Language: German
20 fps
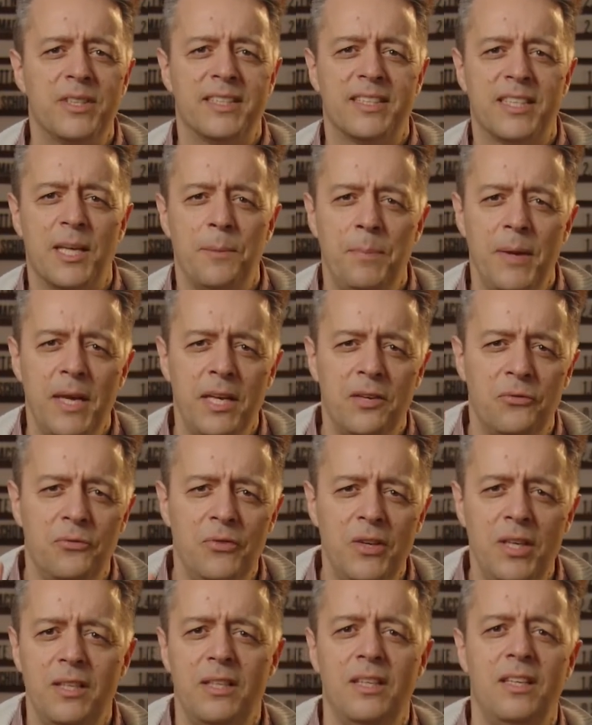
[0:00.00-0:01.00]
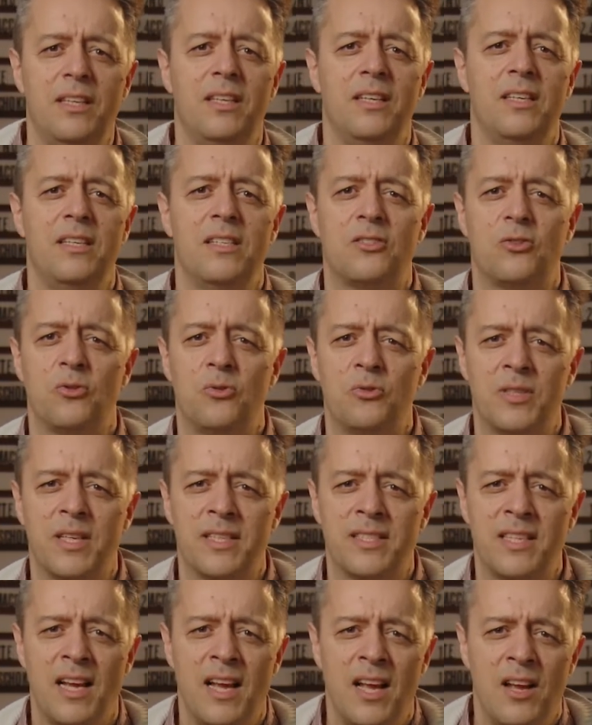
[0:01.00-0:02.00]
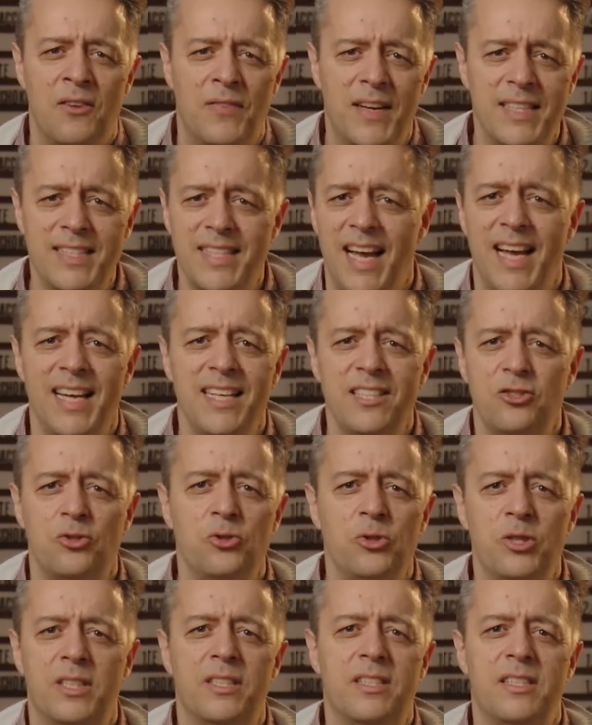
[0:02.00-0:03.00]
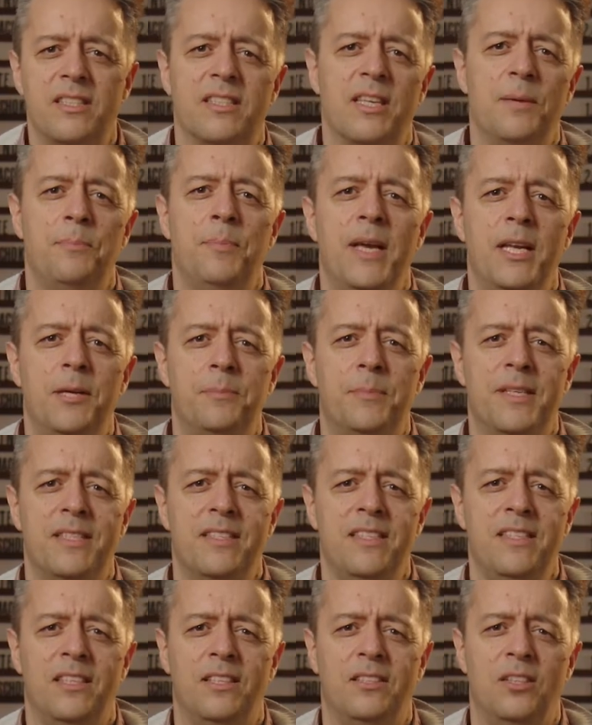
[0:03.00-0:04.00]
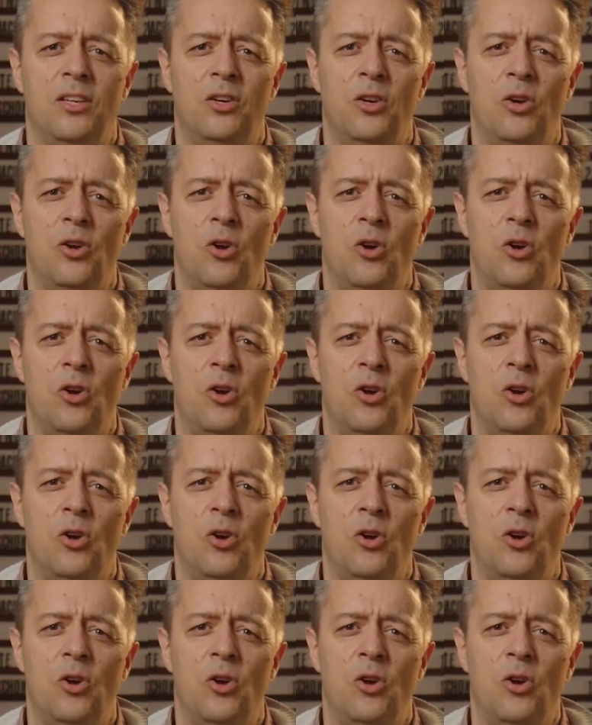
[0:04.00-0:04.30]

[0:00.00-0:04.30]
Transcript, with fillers: dass Gebet wichtig ist und dass was alles durch das Gebet passiert.